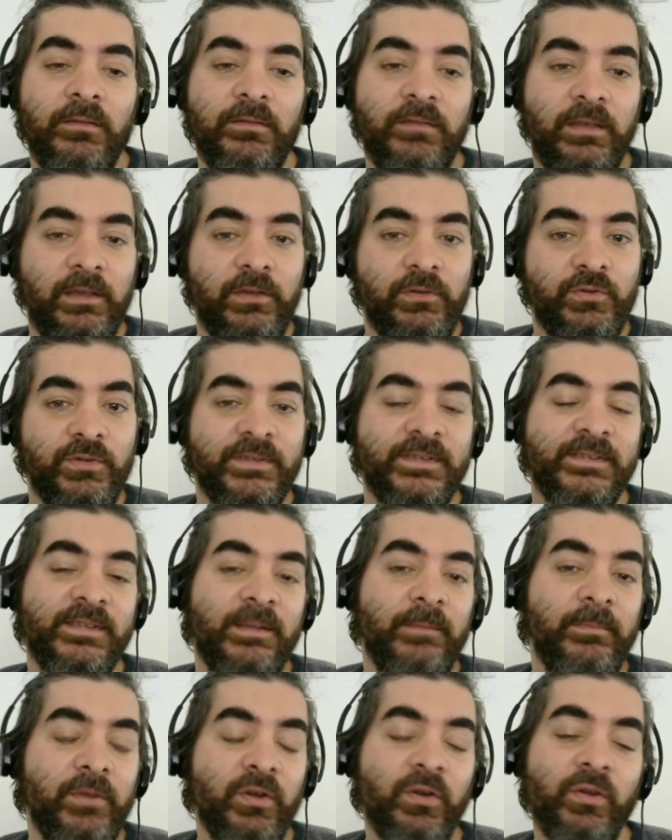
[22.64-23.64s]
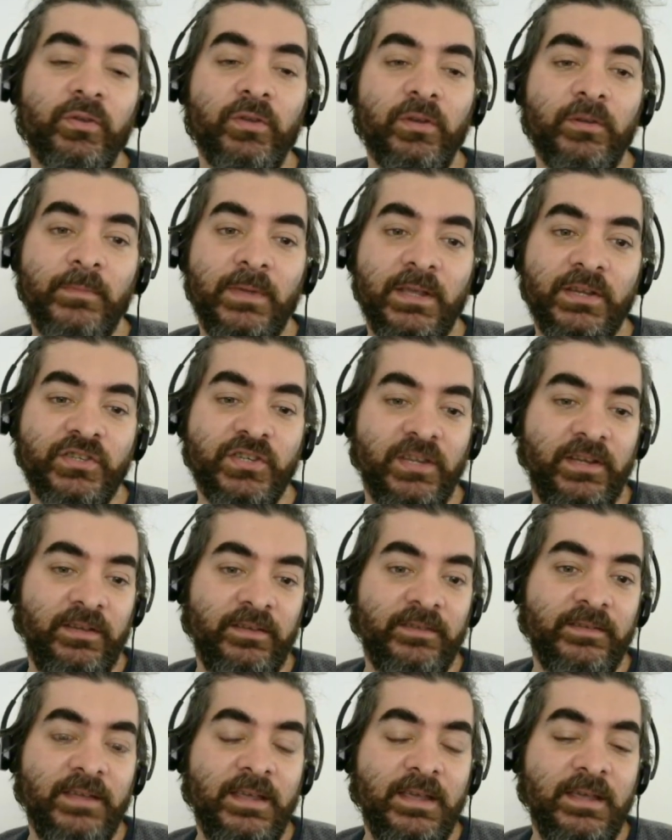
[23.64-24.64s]
G3'lü sistemleri oynuyorum ben
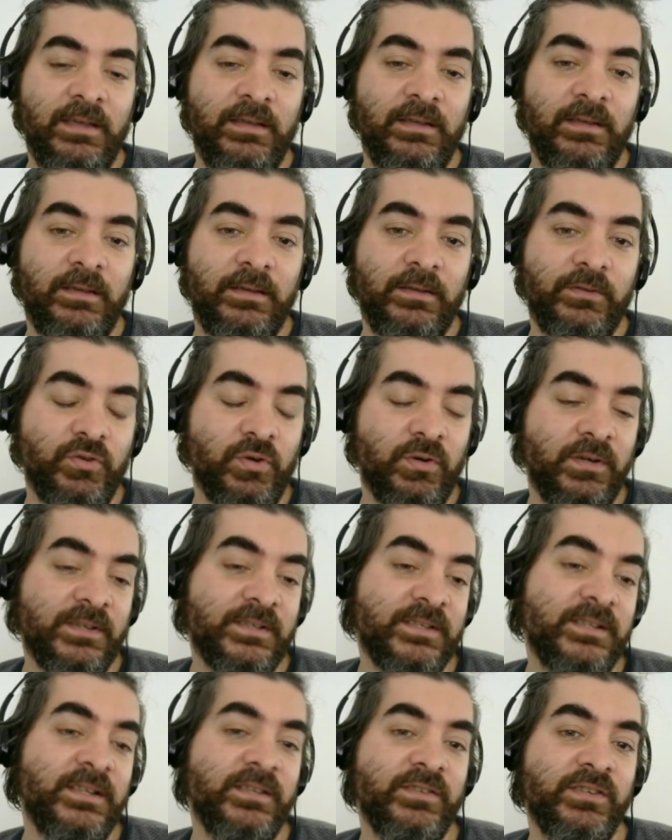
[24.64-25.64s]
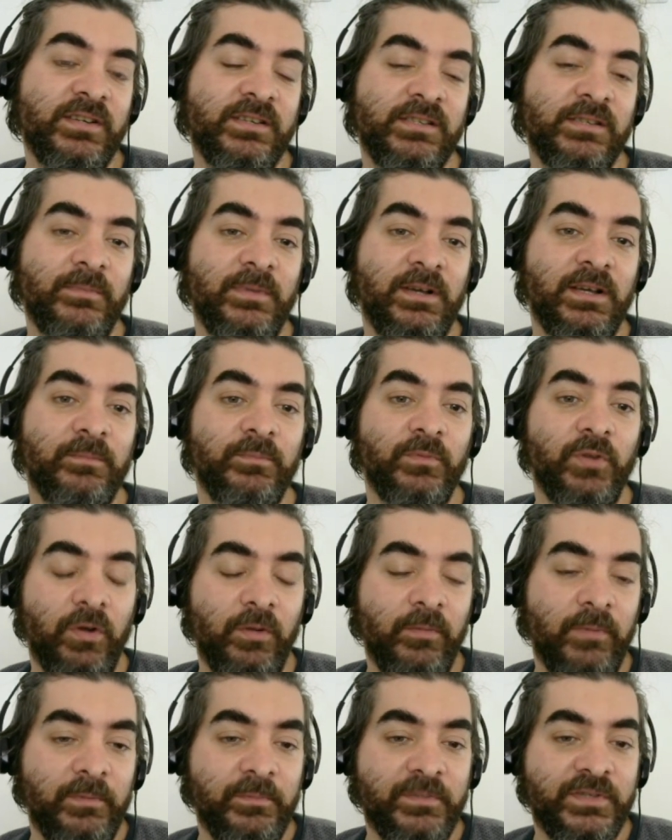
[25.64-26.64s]
Şahint'e. Ee, çok hazırlanacak zamanında
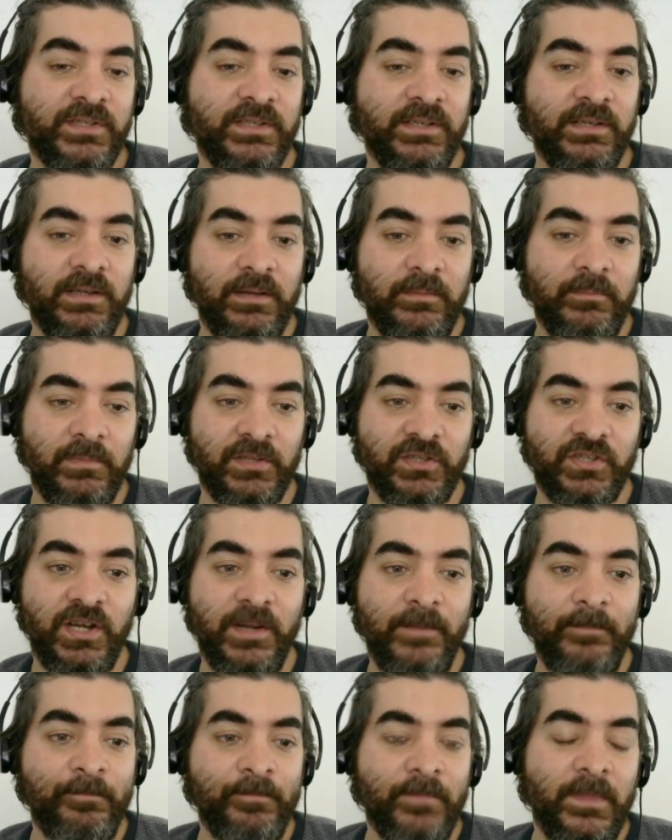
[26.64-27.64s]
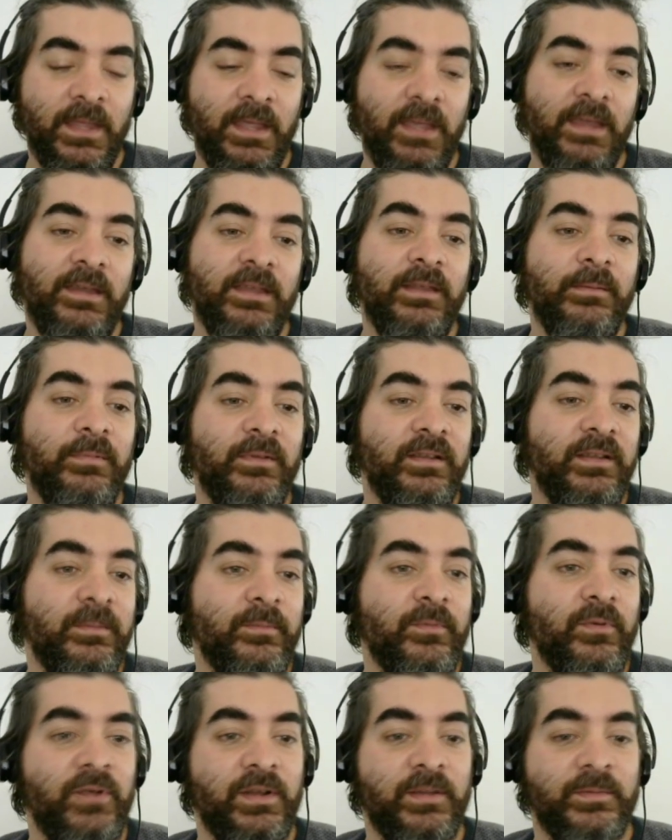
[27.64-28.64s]
olmamıştı maça. En iyi
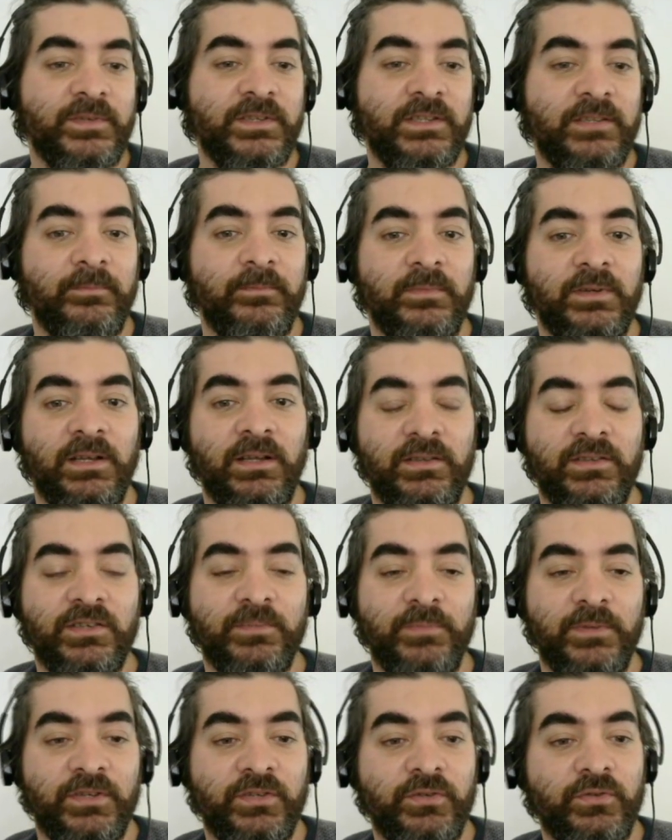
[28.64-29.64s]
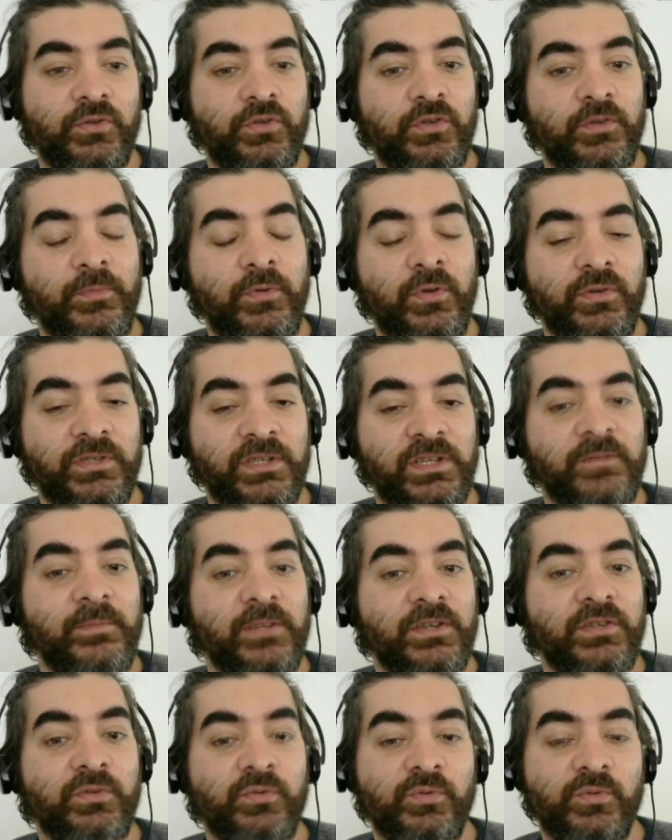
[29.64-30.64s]
bildiğimi oynamıştım rahat çıkmak için. Çünkü bir önceki
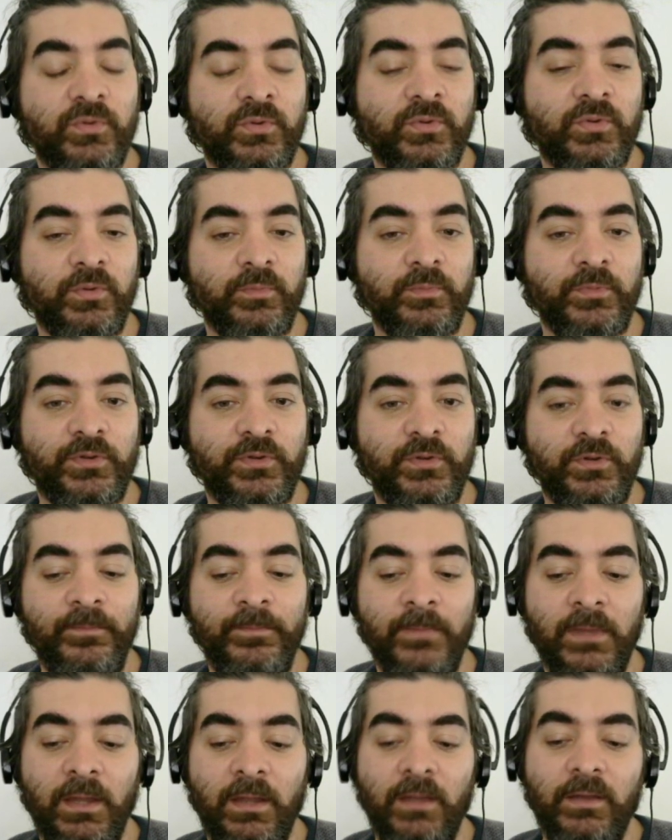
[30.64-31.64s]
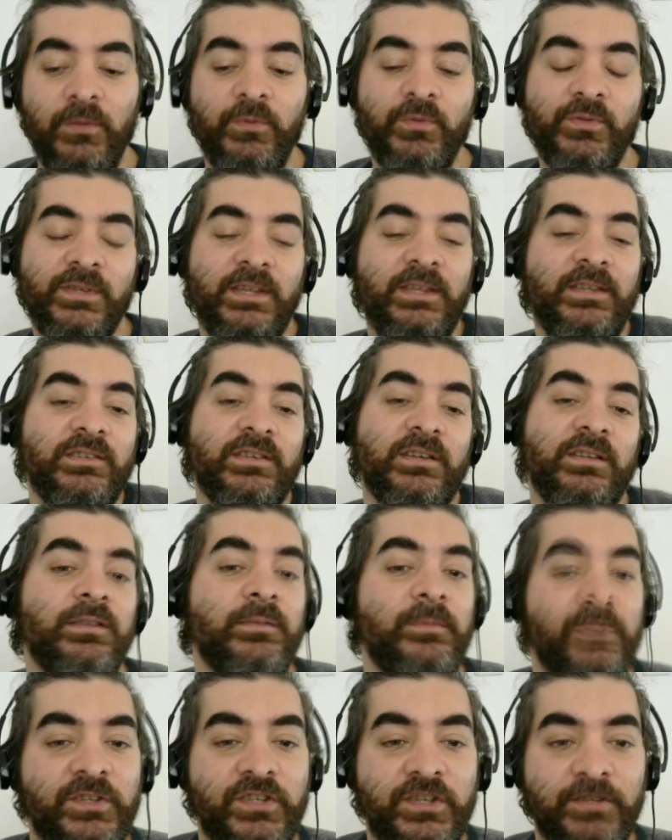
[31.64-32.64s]
maçta uzun sürmüştü. Hüseyin
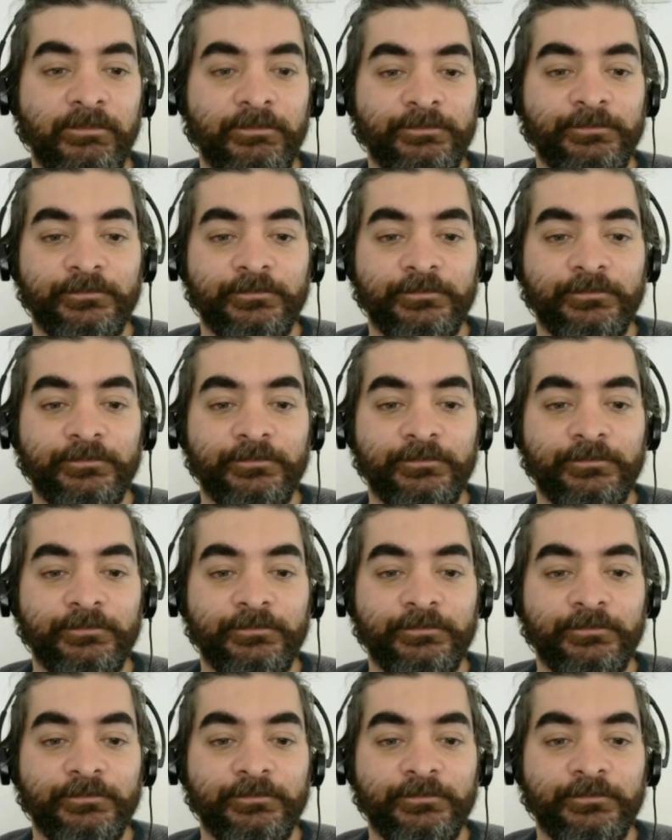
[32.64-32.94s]
Canlı maçı.